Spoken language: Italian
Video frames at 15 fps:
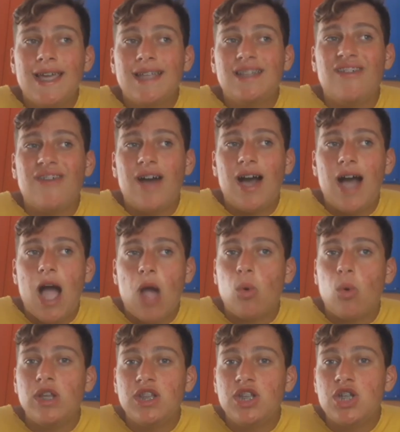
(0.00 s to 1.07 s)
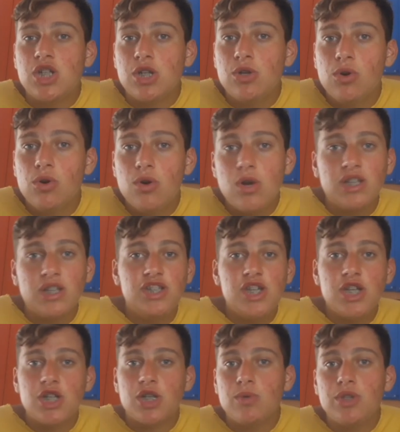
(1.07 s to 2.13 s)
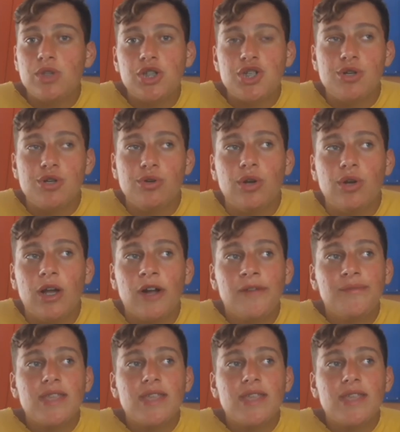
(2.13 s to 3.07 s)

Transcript: ti fa 15 gol 10-15 gol